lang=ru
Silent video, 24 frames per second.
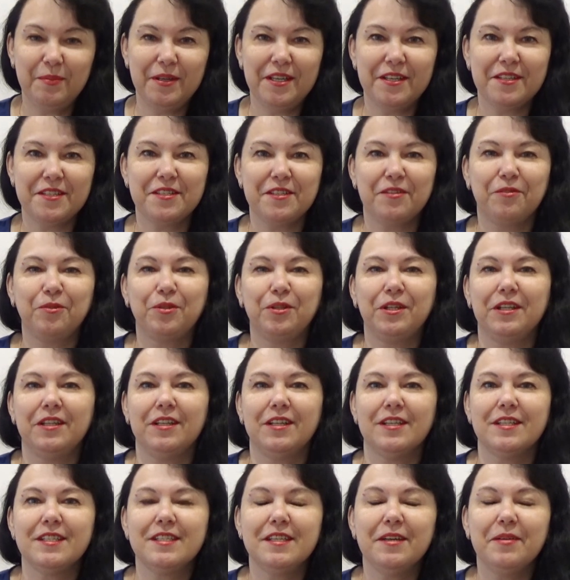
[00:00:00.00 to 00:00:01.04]
Меня зовут
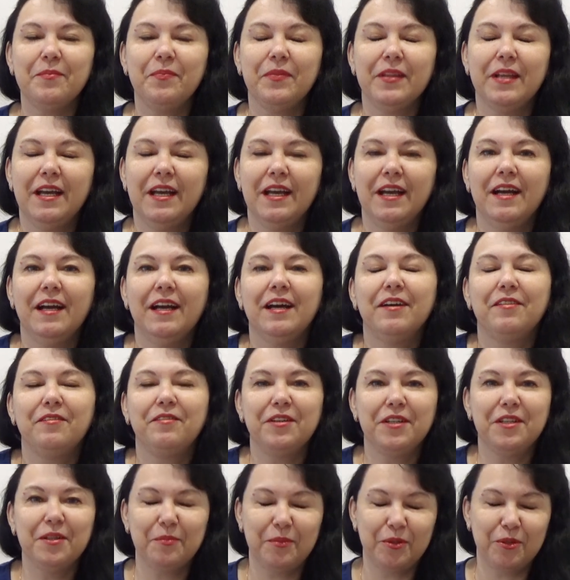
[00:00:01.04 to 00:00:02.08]
Инесса.
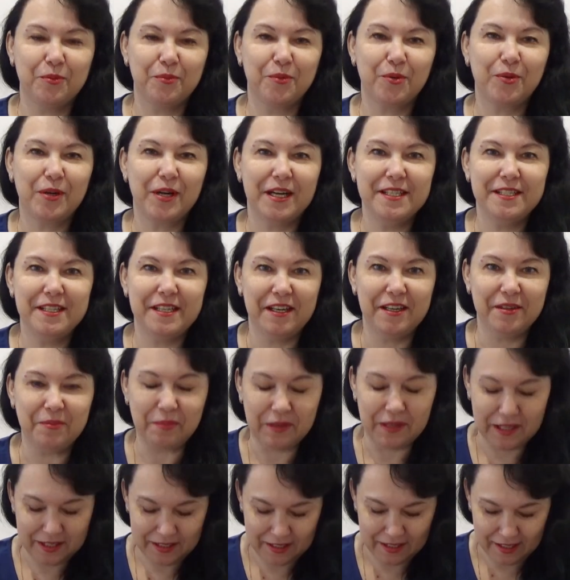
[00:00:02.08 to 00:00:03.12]
Вы на моем рукодельном
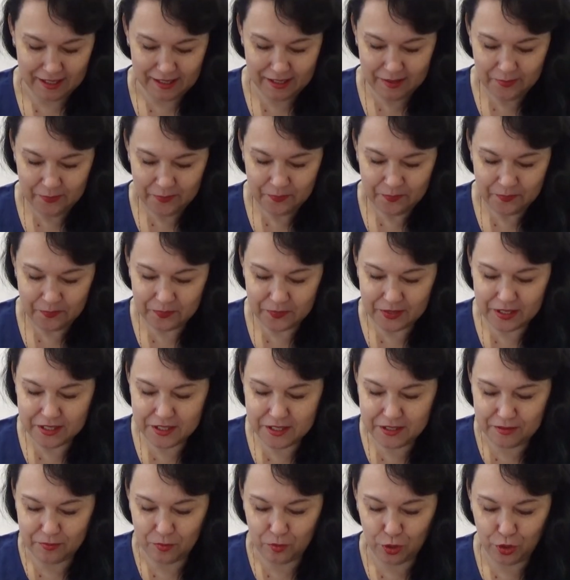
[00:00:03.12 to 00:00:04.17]
канале. И
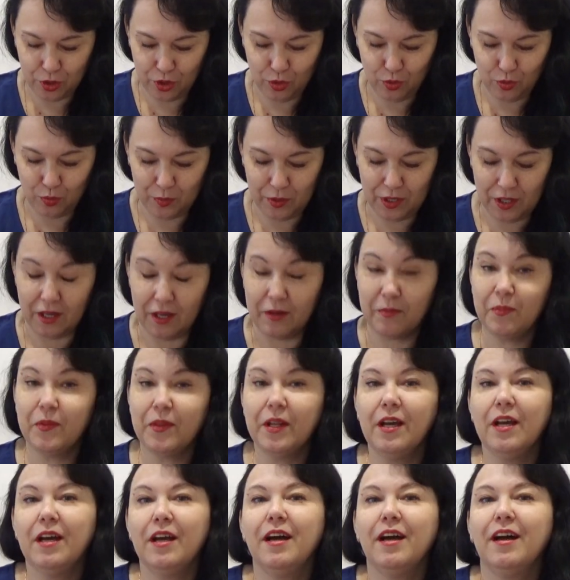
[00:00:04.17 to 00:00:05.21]
сегодня у меня
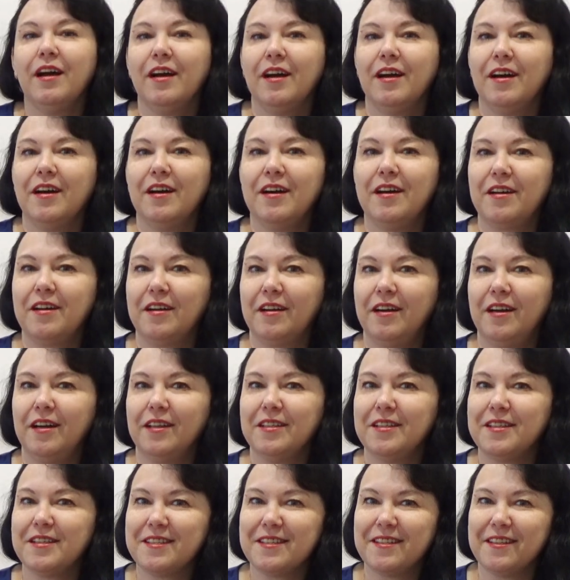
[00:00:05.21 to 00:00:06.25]

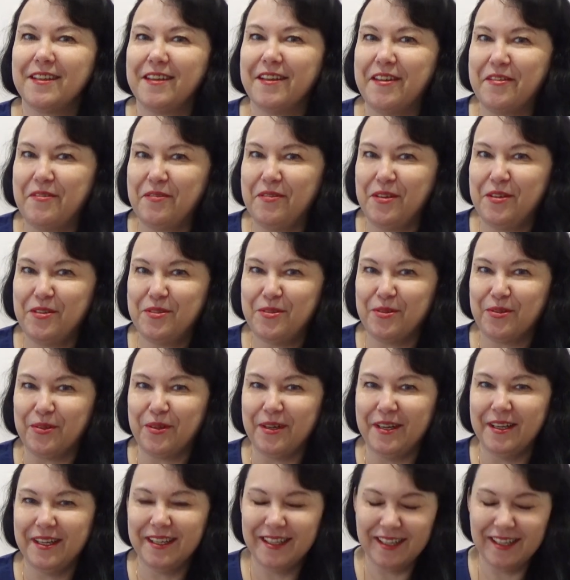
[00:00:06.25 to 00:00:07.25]
радостное видео.